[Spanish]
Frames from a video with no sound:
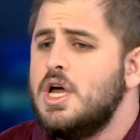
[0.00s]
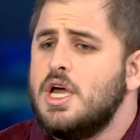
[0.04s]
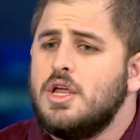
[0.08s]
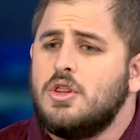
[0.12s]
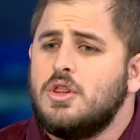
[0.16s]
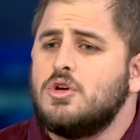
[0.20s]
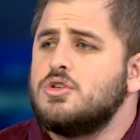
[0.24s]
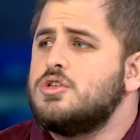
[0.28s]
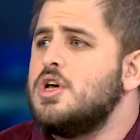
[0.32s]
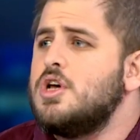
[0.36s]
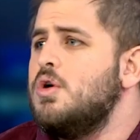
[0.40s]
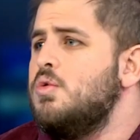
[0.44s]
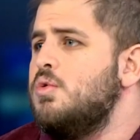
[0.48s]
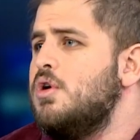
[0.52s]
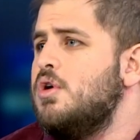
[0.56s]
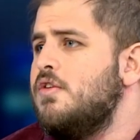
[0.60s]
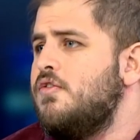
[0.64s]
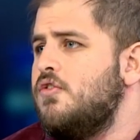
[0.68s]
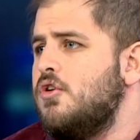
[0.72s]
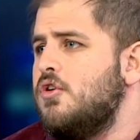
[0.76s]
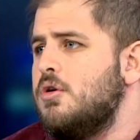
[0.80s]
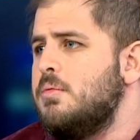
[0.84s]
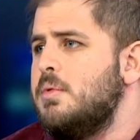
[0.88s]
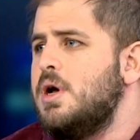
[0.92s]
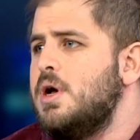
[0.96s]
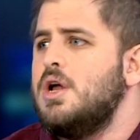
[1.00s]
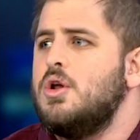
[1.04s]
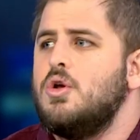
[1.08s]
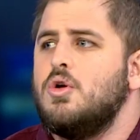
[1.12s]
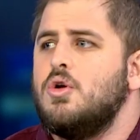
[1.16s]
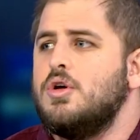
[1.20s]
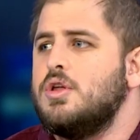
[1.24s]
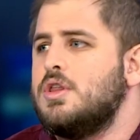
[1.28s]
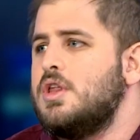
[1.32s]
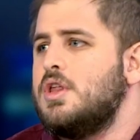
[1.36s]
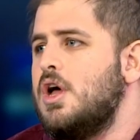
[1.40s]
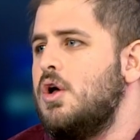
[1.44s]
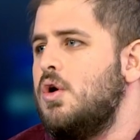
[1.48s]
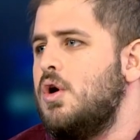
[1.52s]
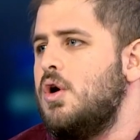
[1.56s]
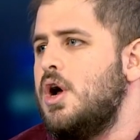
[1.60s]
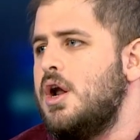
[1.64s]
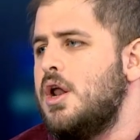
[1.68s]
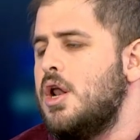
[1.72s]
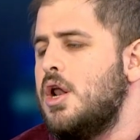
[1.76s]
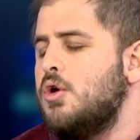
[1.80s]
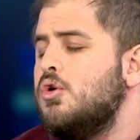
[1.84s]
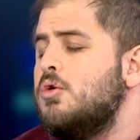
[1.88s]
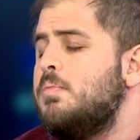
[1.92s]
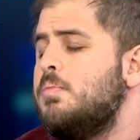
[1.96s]
Entonces, de alguna forma, los estados
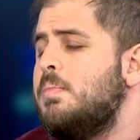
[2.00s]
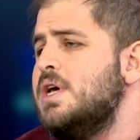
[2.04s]
algunos